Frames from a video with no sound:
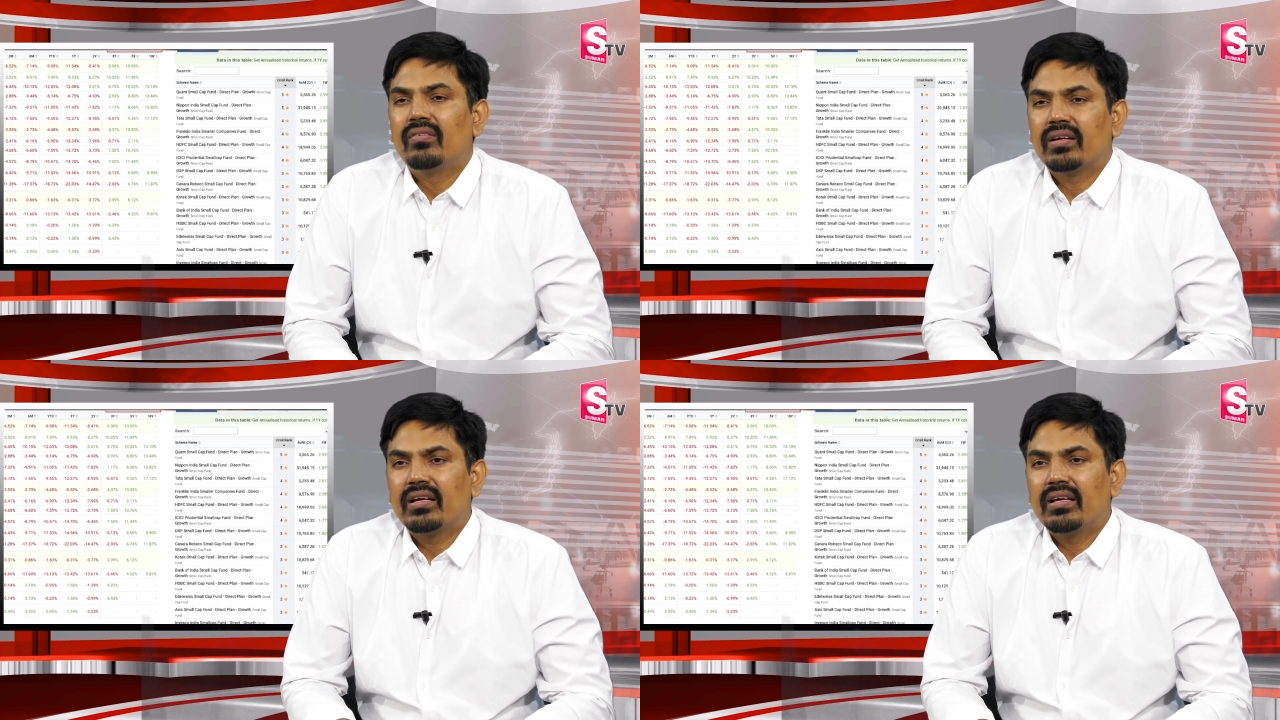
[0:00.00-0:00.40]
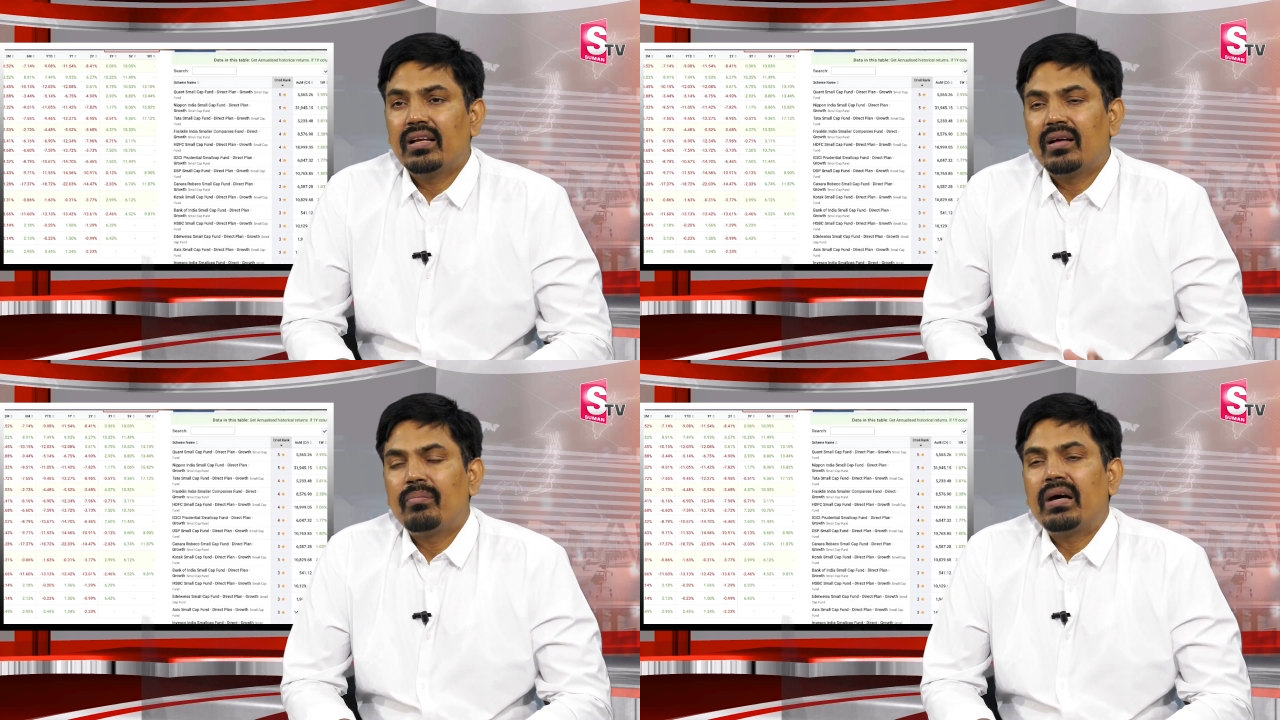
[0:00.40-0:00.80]
ఓకే
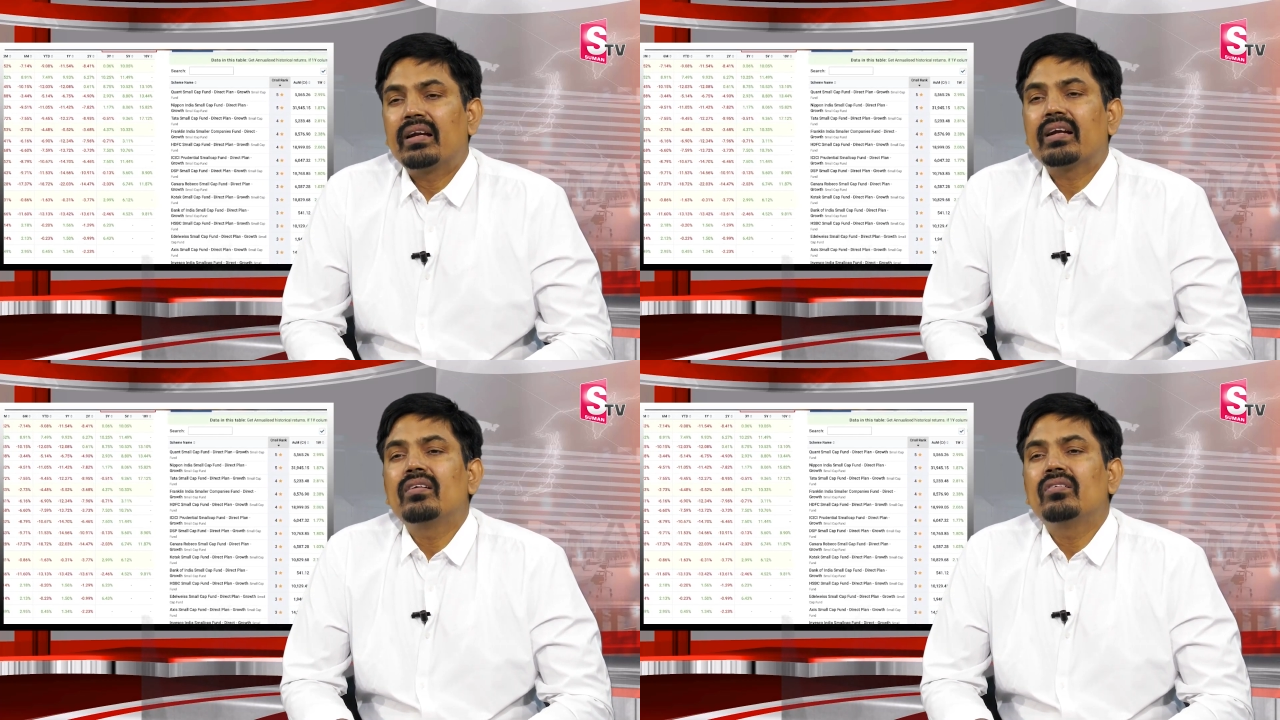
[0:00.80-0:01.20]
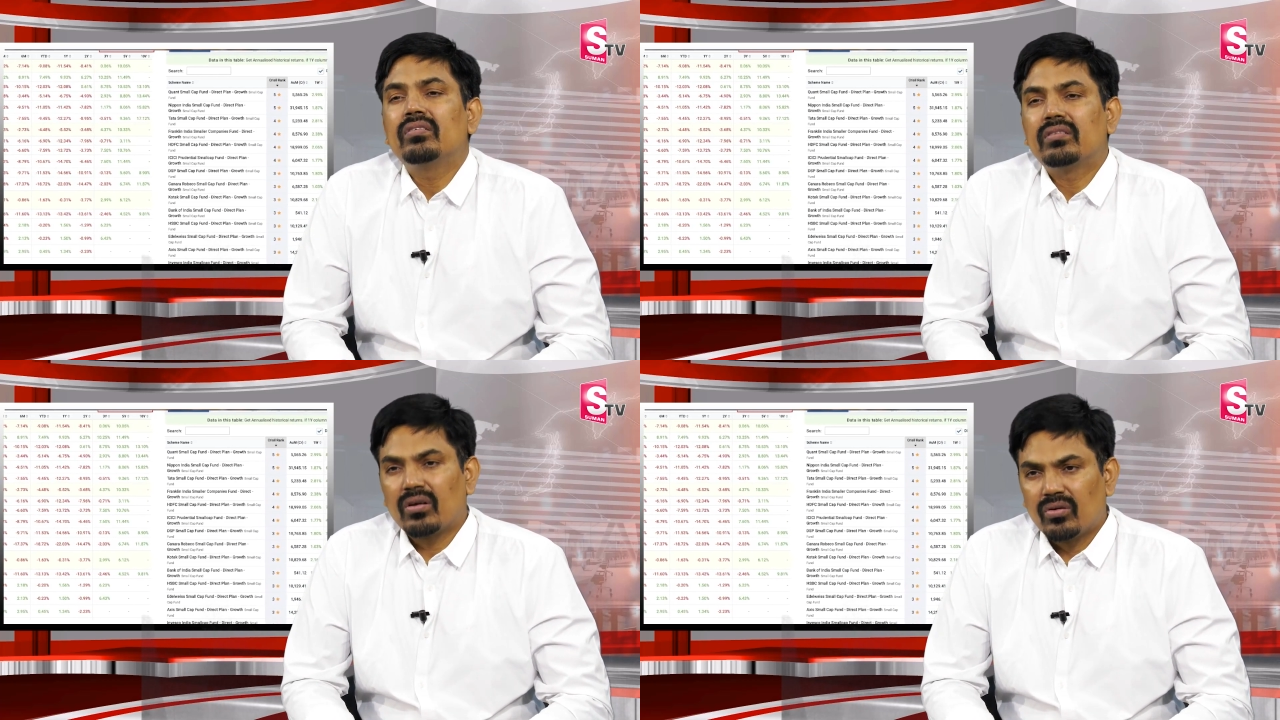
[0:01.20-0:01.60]
ఇలా మార్కెట్
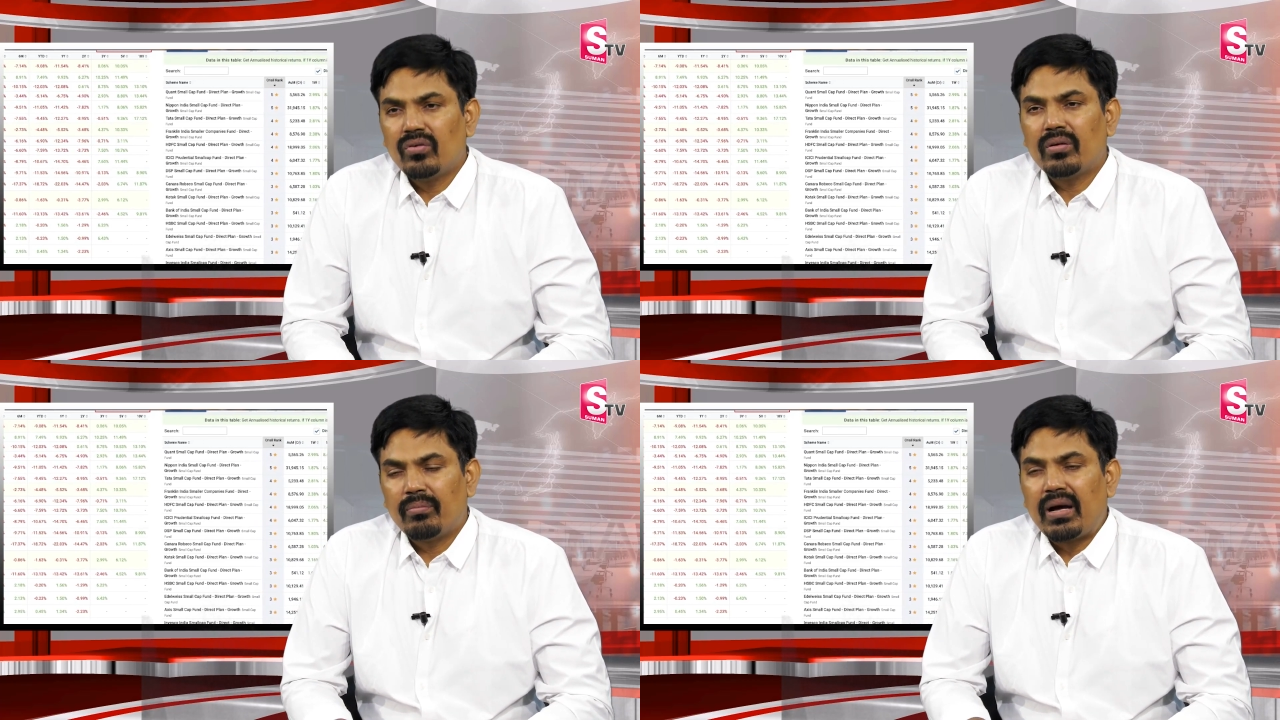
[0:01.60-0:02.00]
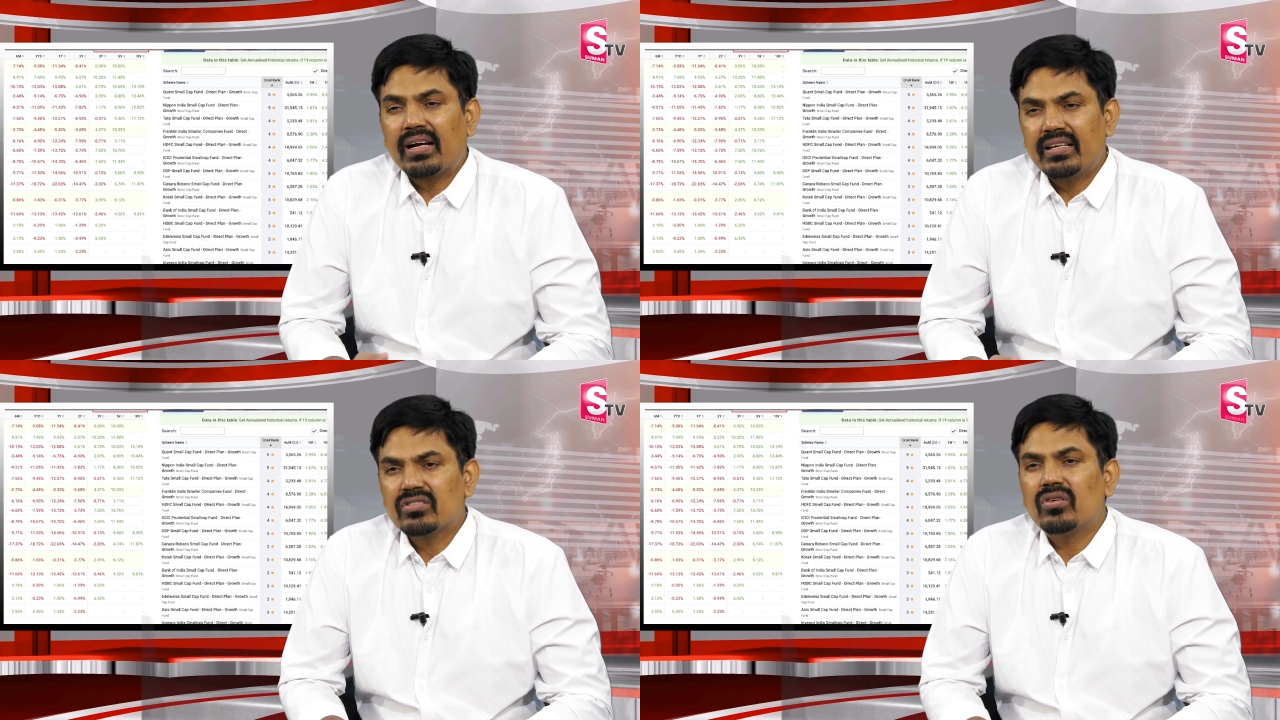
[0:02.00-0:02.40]
తక్కువ
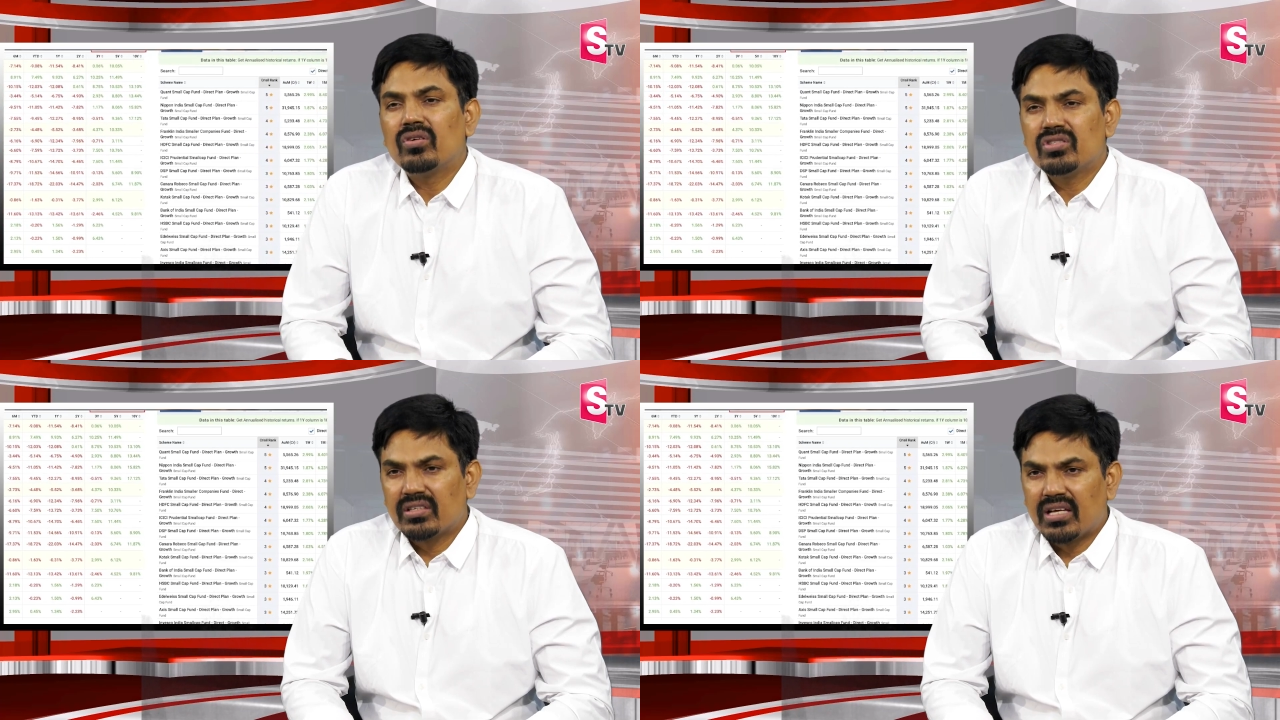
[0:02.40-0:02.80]
బాగా డిస్కౌంట్ వచ్చిన